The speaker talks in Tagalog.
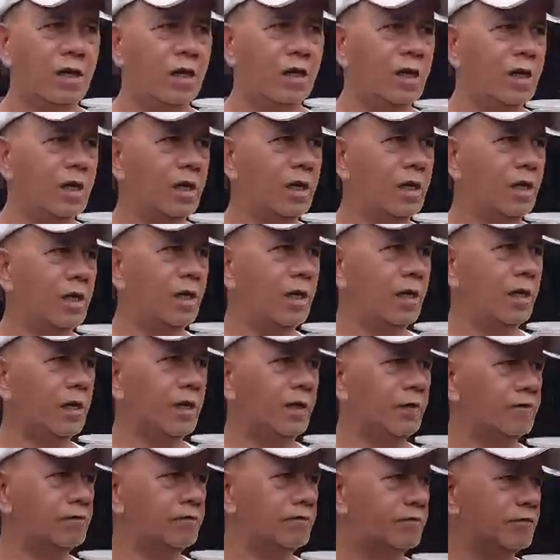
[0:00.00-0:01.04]
Uh,
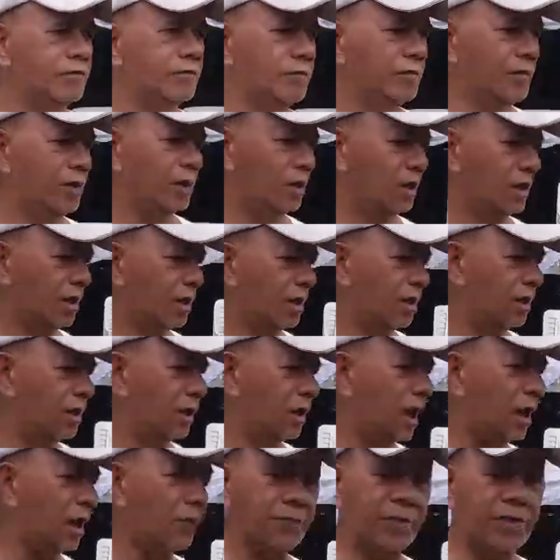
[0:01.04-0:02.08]

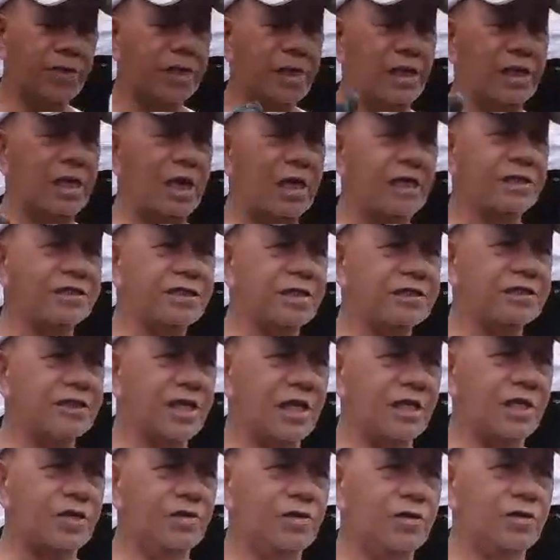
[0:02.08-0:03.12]
upper kalayasan
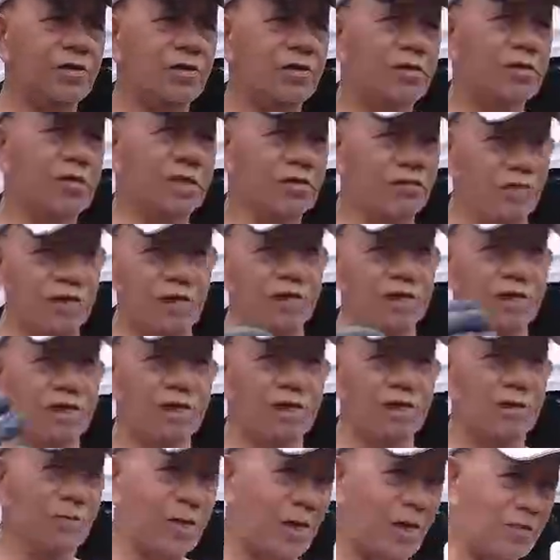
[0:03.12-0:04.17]
tayo, dito na sa
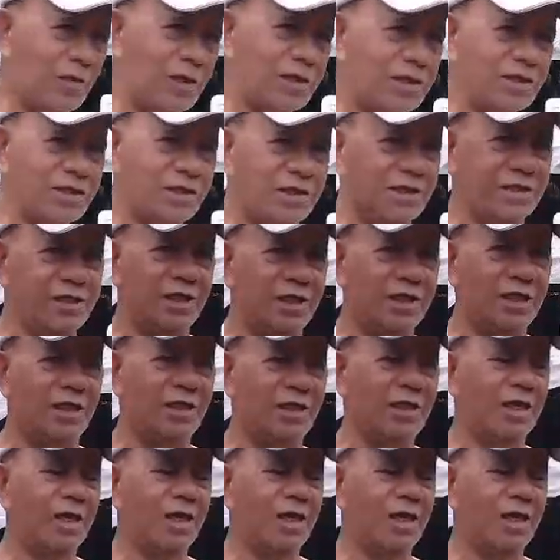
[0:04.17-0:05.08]
Kidapawan City.